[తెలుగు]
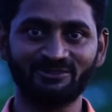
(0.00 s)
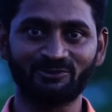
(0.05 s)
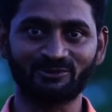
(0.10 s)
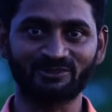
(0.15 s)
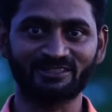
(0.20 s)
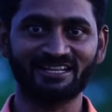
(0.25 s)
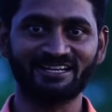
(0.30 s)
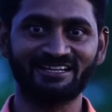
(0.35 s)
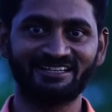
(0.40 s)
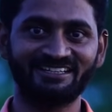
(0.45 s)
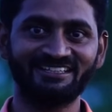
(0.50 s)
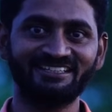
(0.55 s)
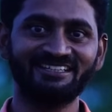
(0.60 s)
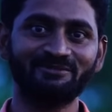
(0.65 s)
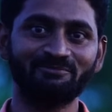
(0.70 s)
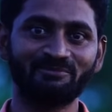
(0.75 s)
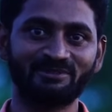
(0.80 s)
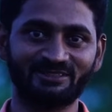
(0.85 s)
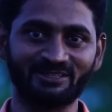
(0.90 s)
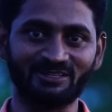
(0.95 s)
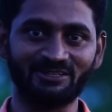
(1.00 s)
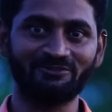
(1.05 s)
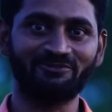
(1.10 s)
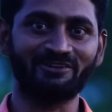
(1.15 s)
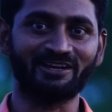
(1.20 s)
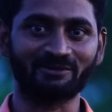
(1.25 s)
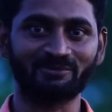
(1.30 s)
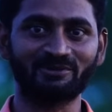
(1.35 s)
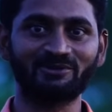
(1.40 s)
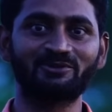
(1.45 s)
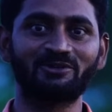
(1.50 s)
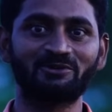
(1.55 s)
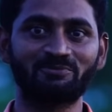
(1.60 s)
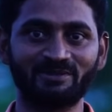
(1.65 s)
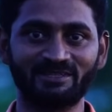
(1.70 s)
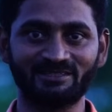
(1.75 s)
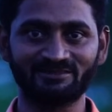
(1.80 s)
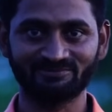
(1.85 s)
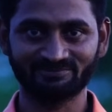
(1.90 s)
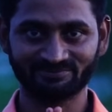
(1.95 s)
ఉంటానండి మీ తెలుగు ఫార్మర్
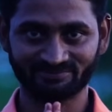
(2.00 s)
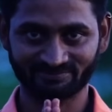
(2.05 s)
గోపి